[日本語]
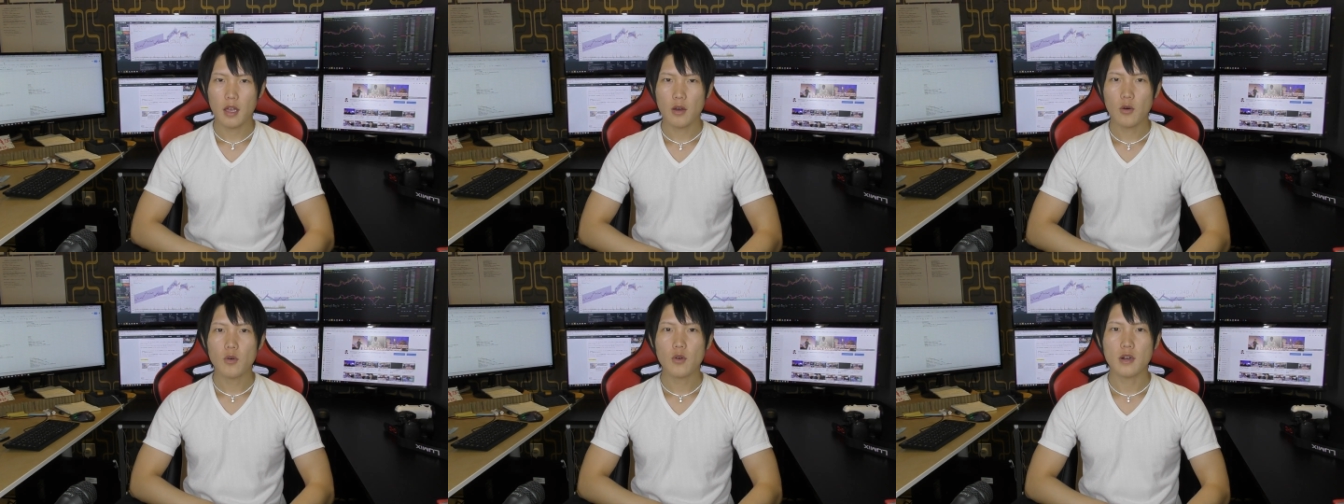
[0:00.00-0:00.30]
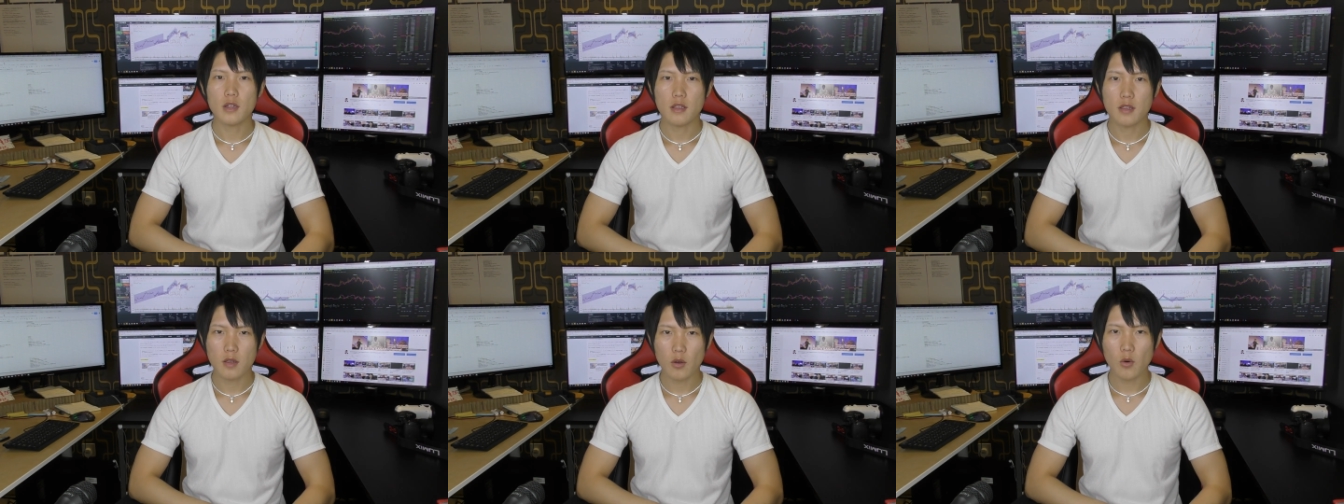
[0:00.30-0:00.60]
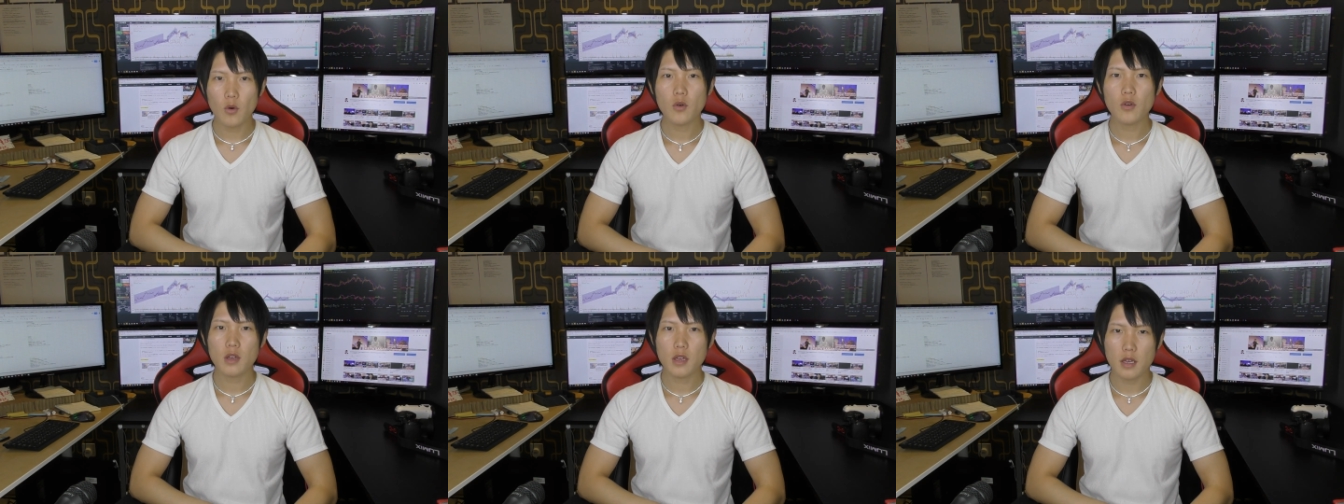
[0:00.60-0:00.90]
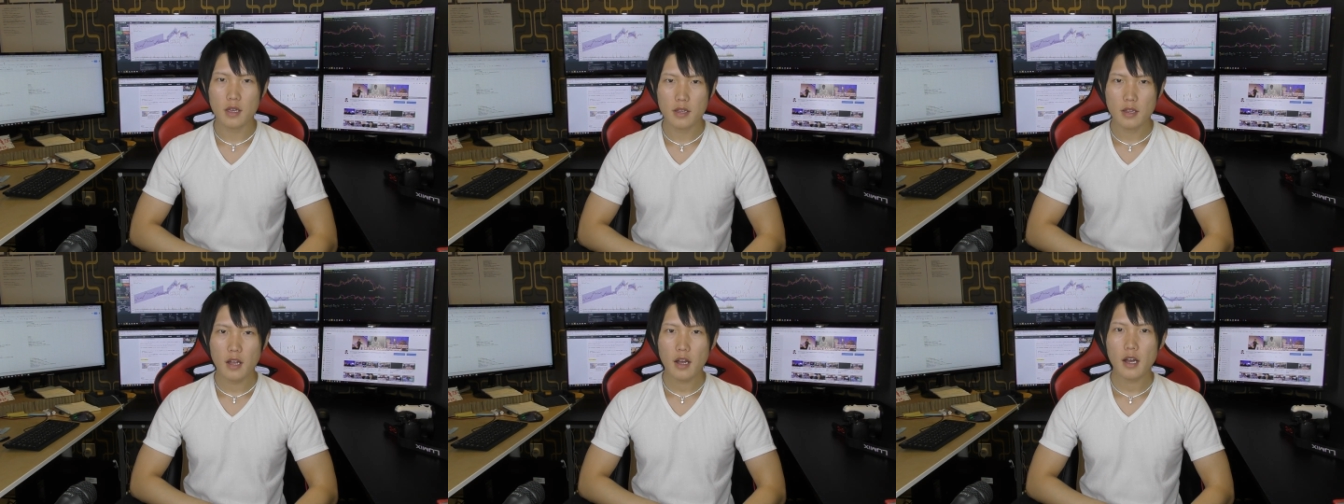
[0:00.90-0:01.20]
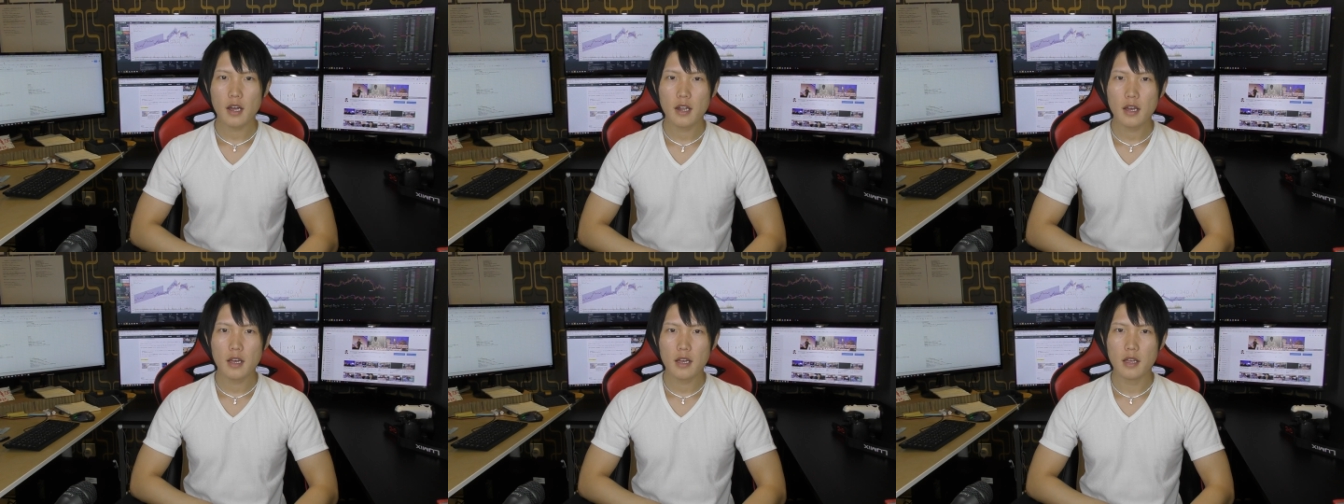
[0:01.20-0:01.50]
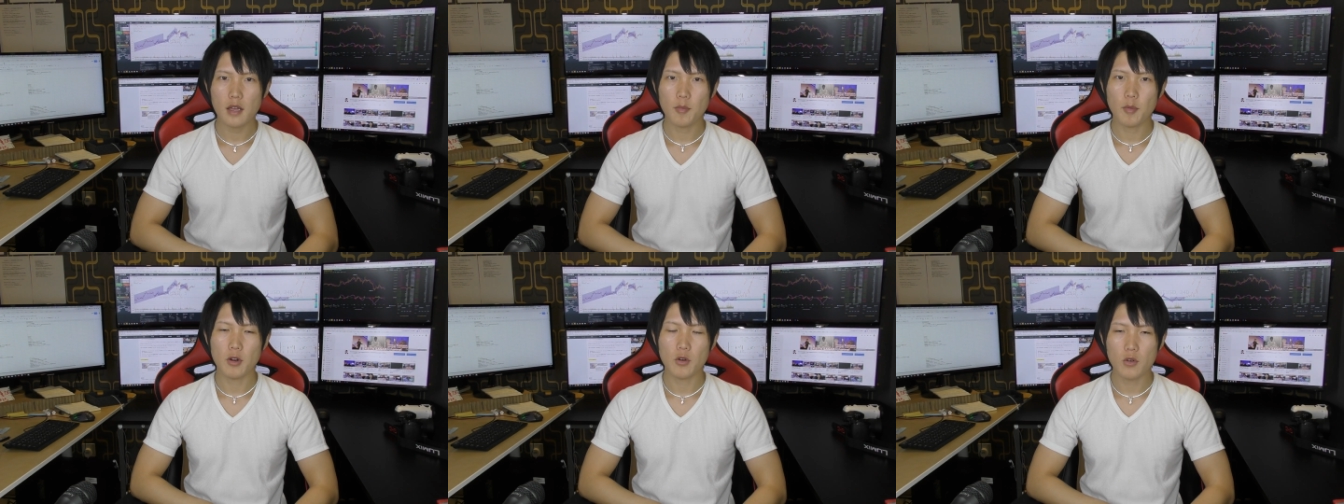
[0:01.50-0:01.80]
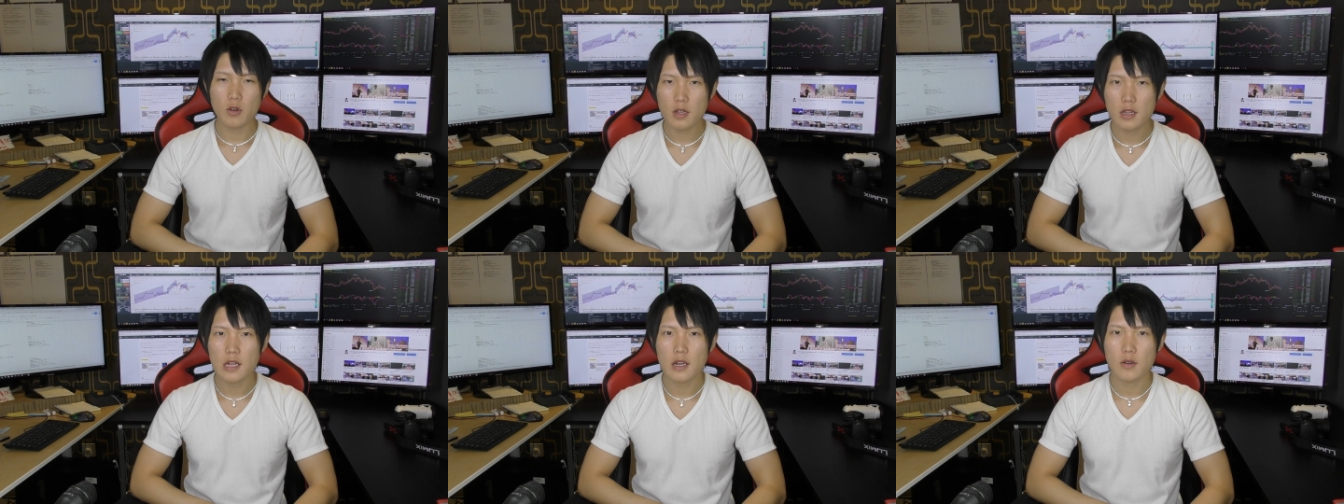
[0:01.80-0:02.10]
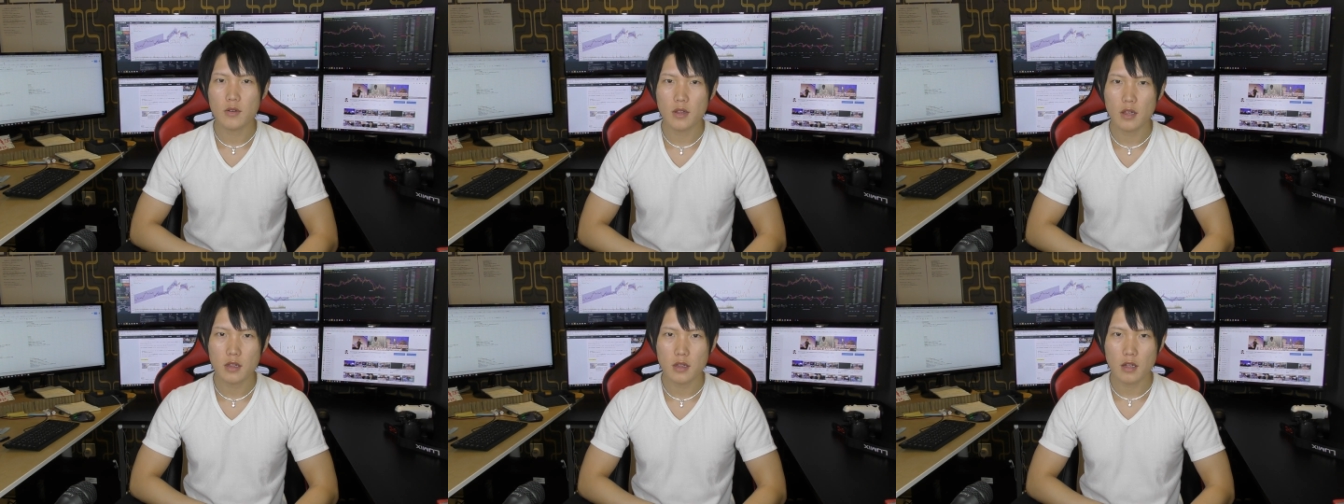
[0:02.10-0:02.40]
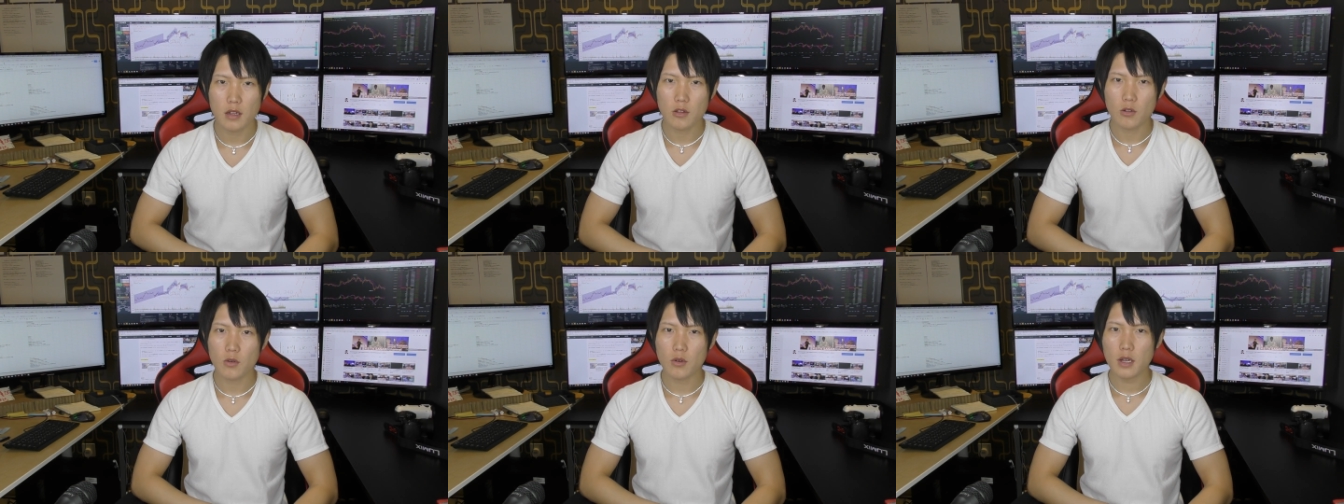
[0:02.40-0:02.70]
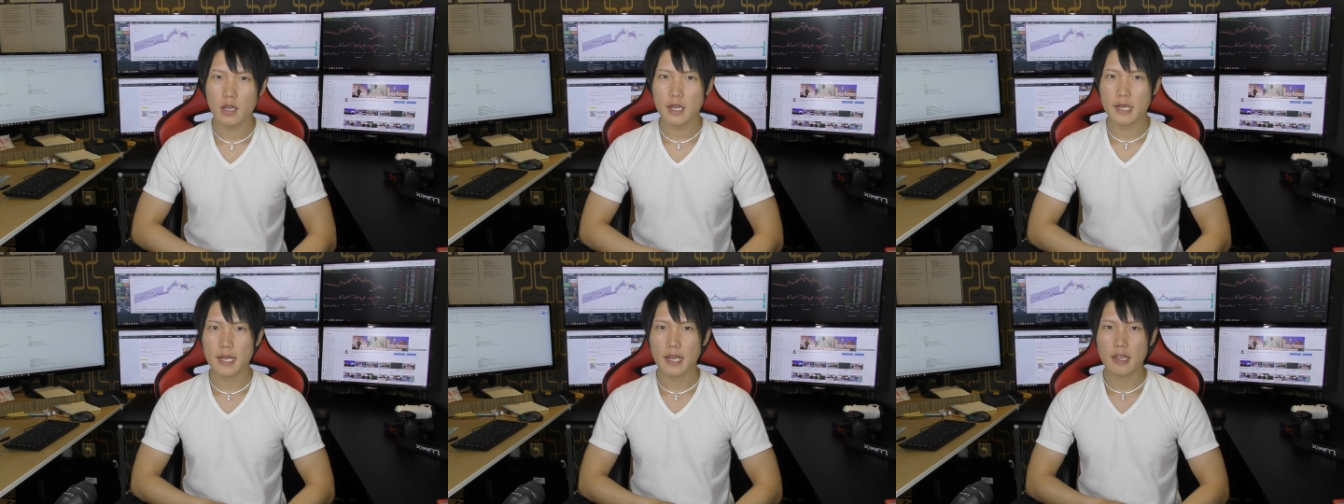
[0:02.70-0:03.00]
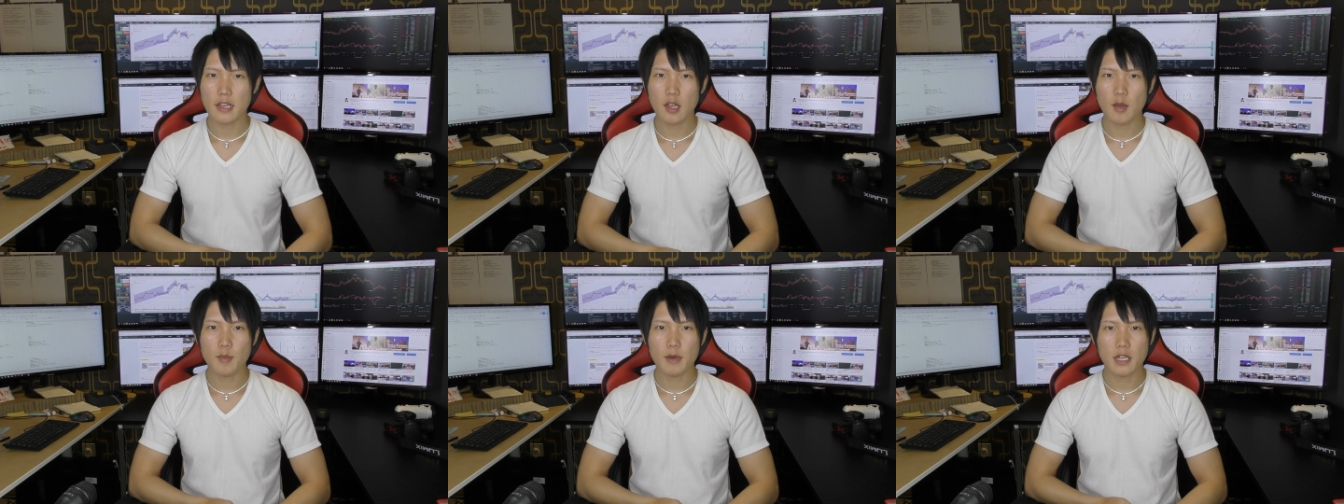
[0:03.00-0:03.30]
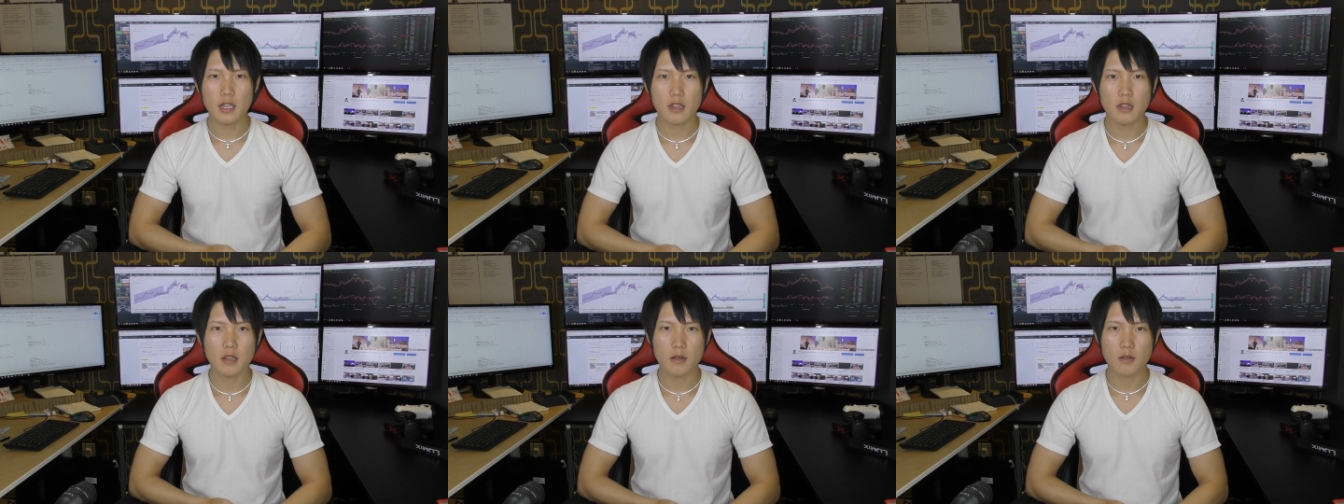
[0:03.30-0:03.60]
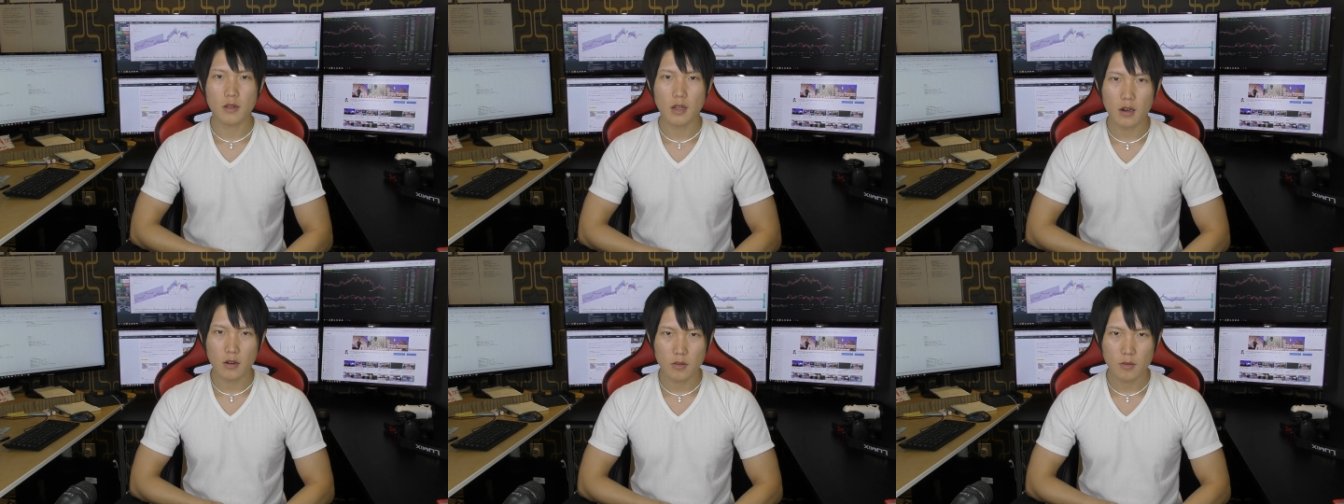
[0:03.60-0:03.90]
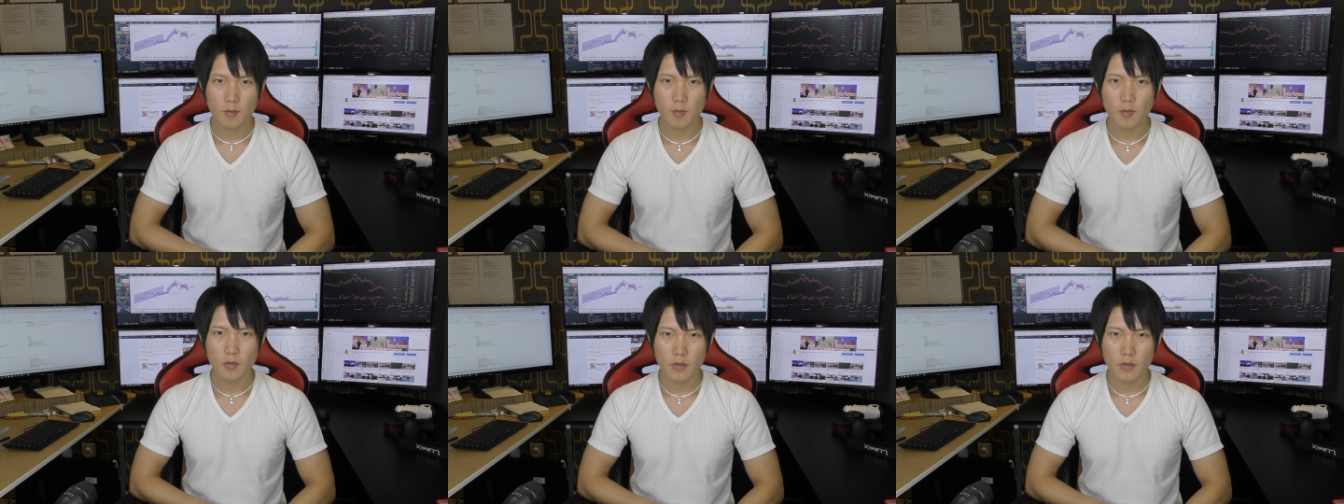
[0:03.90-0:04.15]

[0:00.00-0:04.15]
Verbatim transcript: 方がですね大きい。だからやっぱり売りたくなったりとか、手放したくなる。